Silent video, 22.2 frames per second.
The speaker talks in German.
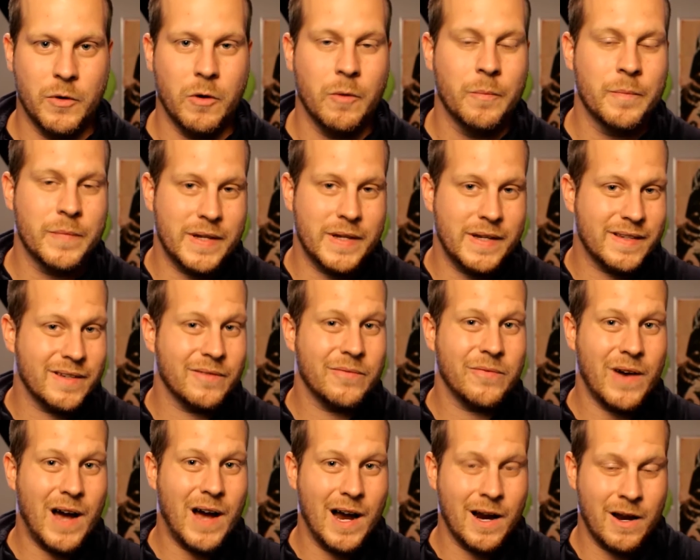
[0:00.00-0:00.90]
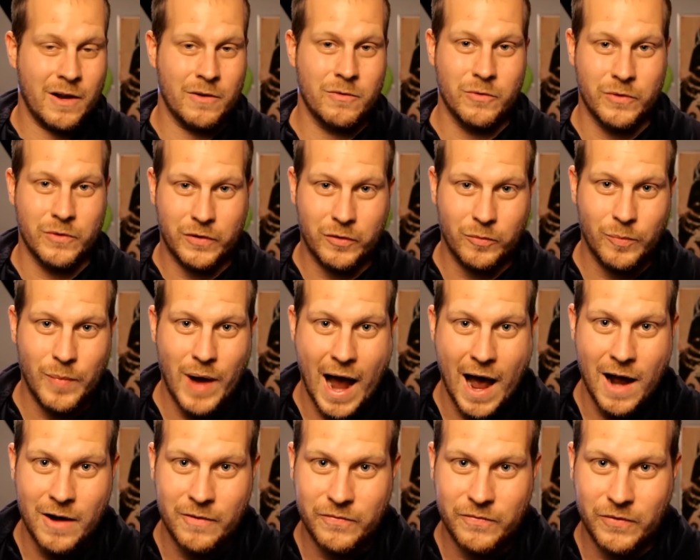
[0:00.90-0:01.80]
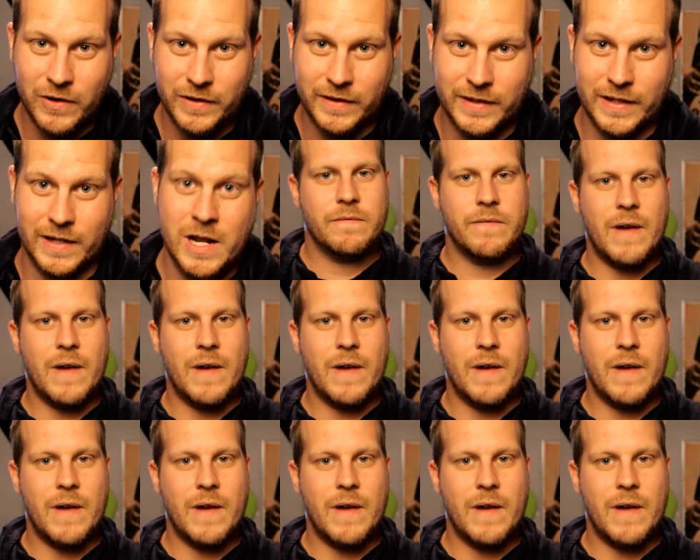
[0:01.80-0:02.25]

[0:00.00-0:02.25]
um diese Frage nun zu beantworten.